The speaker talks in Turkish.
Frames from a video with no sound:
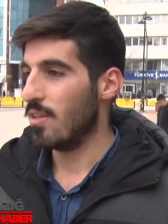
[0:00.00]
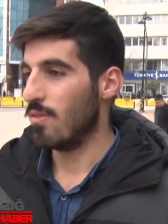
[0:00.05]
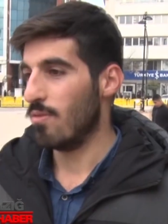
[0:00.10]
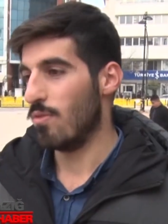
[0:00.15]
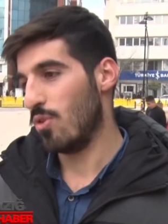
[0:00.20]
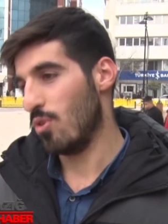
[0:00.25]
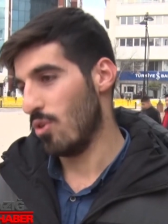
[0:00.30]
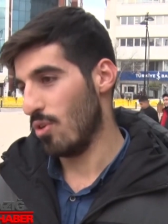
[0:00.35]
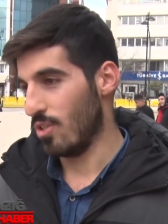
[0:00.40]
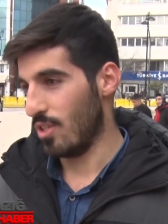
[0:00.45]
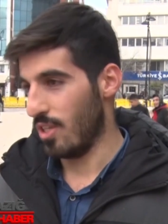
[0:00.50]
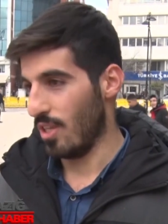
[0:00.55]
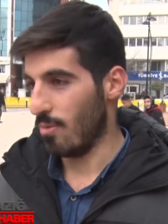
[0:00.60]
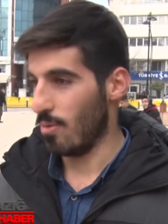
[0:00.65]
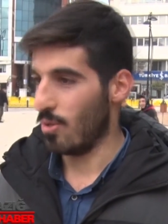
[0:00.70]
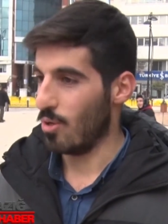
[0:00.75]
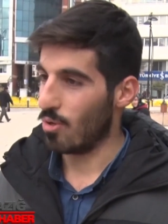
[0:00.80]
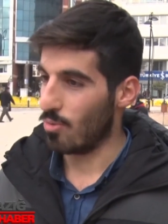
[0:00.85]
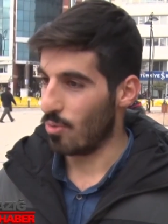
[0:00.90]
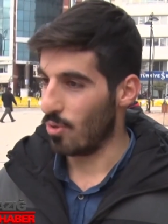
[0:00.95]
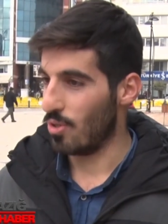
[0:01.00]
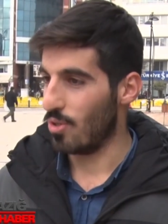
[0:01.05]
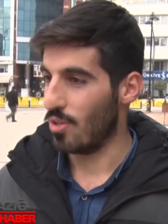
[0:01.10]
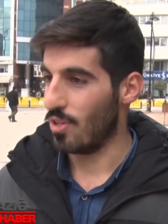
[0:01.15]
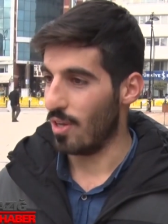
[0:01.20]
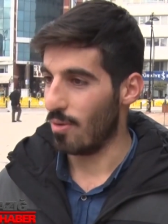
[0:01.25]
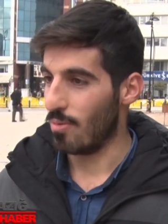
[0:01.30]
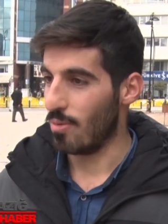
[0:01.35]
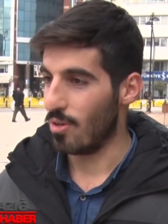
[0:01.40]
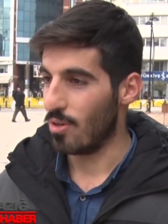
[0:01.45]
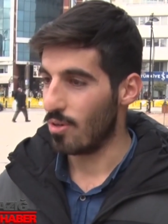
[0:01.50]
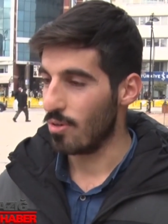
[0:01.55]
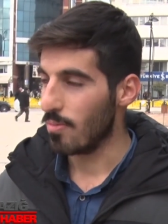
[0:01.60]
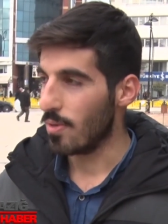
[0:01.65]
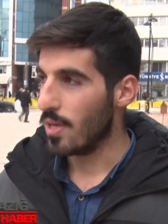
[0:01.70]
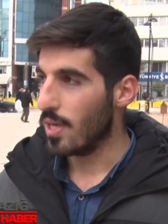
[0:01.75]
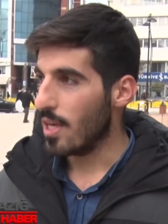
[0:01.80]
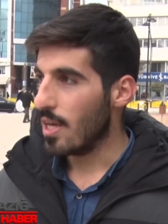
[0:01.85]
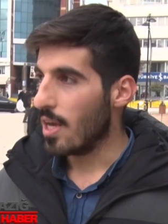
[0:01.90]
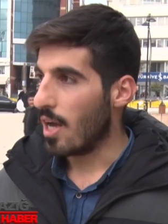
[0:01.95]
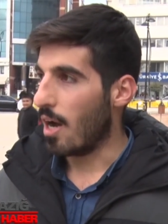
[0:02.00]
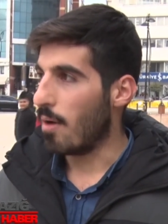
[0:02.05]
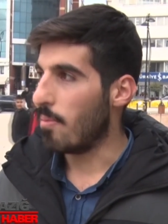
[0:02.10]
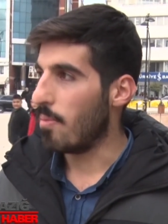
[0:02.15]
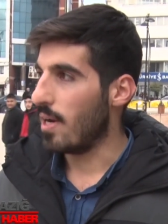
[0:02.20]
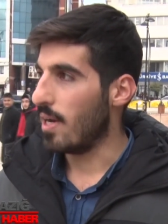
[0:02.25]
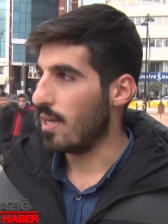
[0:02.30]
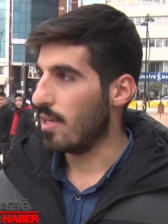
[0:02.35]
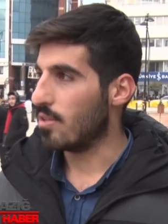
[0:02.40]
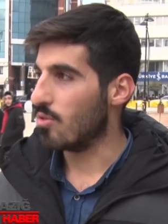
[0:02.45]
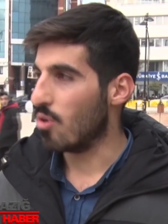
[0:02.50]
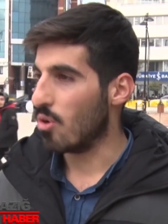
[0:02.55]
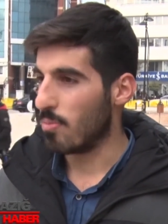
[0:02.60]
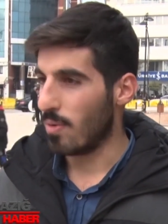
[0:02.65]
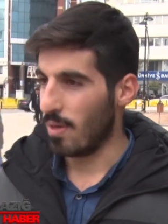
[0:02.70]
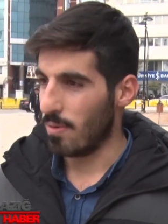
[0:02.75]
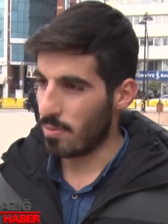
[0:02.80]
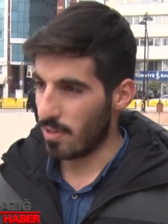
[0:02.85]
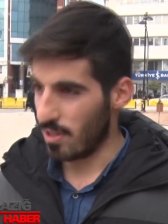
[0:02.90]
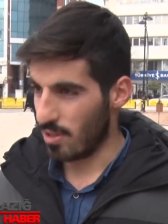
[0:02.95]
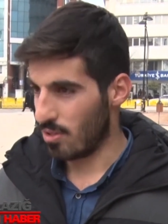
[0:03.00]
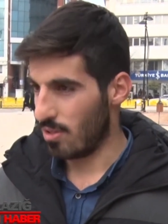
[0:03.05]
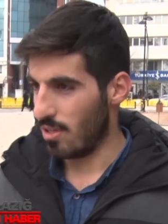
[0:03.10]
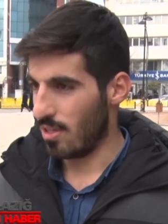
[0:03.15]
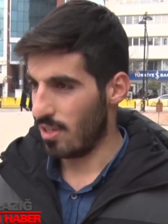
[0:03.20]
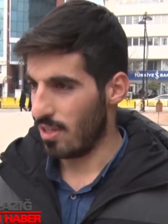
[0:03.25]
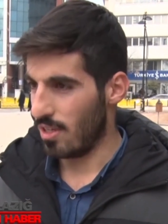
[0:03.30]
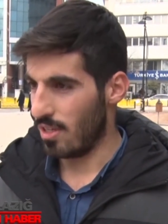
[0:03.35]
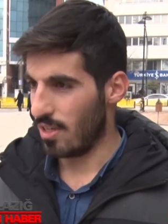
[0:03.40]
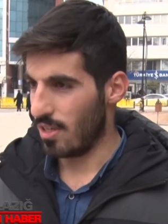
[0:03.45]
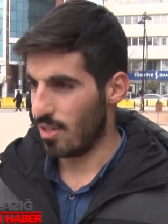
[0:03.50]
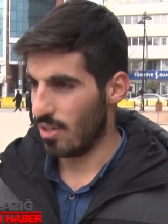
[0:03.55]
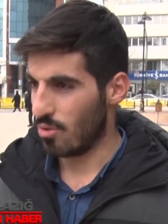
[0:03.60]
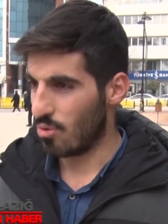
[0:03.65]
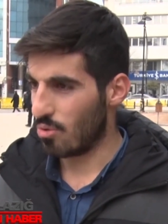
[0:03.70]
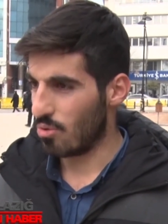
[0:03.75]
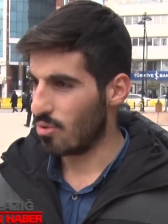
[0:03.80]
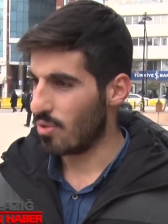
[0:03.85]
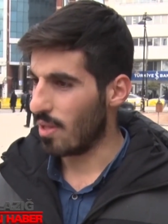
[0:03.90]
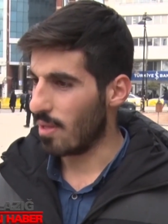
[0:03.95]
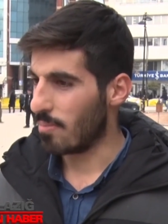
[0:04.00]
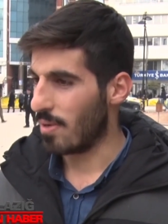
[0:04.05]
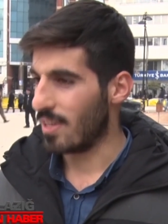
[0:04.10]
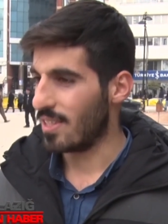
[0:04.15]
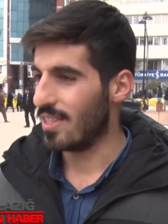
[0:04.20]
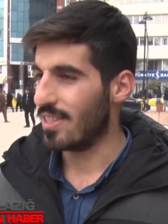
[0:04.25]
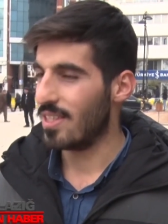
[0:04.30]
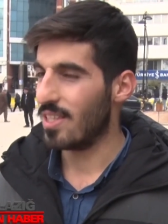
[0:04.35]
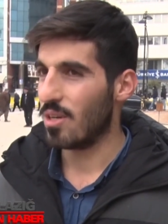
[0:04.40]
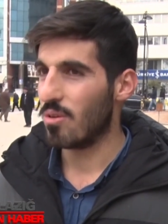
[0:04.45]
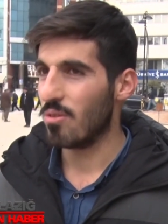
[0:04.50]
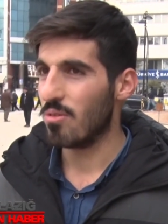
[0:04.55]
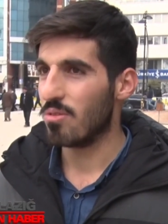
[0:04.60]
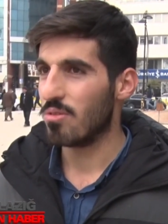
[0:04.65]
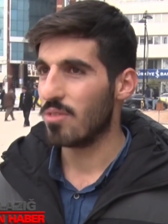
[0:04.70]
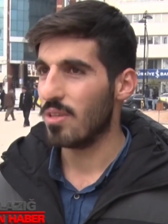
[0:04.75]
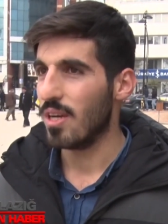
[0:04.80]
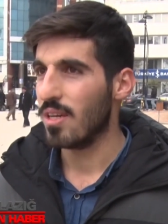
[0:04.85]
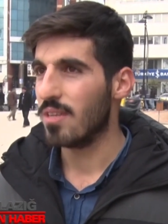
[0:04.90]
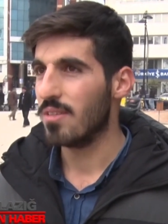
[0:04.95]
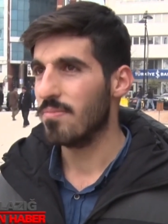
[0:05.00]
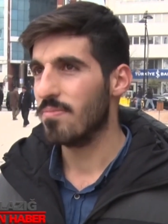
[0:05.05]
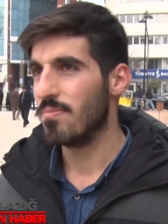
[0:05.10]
video izleyebiliyorum, oyun oynayabiliyorum. Ama normal bir e, günden bahsedecek olursak